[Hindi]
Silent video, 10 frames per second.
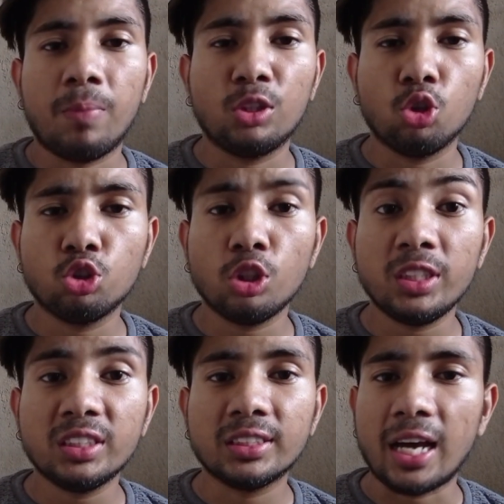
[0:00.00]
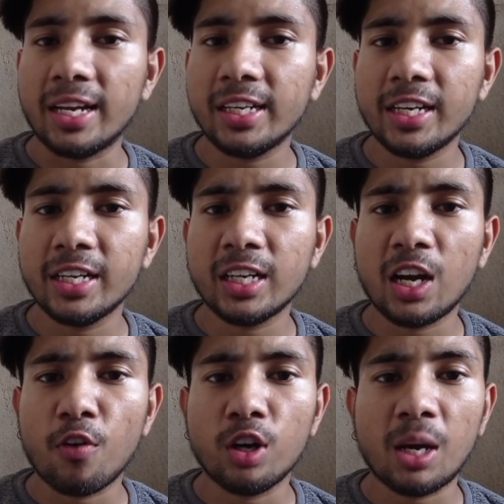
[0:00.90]
पर दोस्तों ये सारे
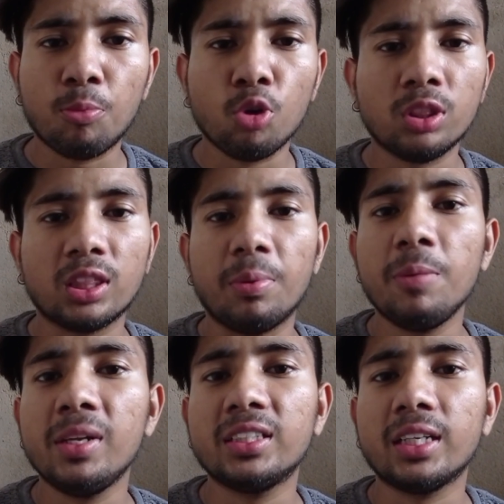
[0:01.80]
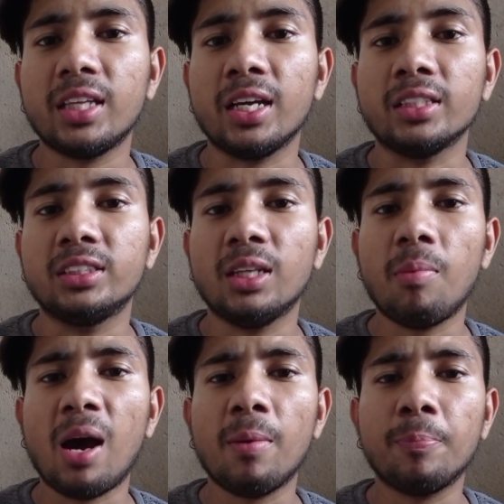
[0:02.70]
क्रिएटर अवार्ड आपको तभी मिल सकते हैं
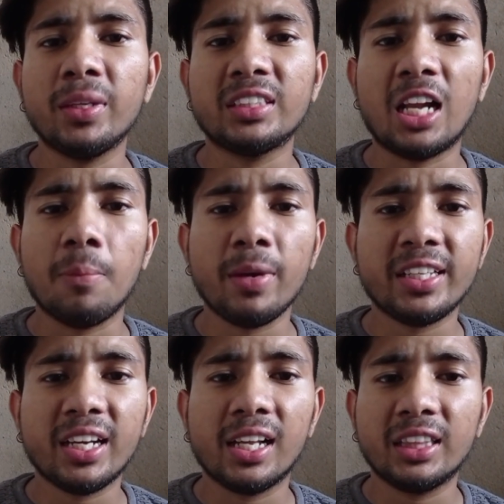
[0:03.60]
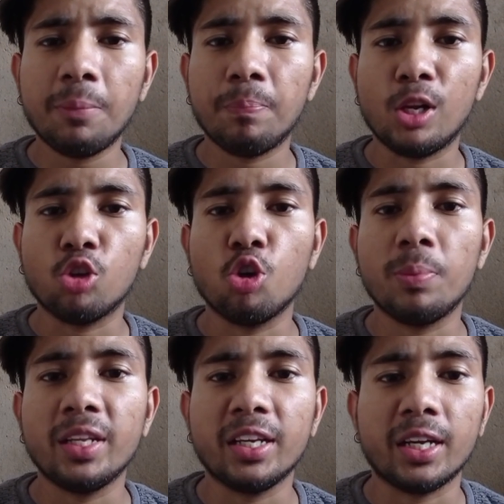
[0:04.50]
जब आप अपने चैनल पर ये गलती बिल्कुल
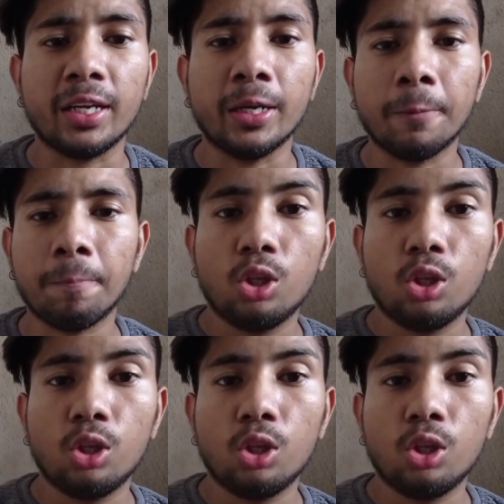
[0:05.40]
भी नहीं करें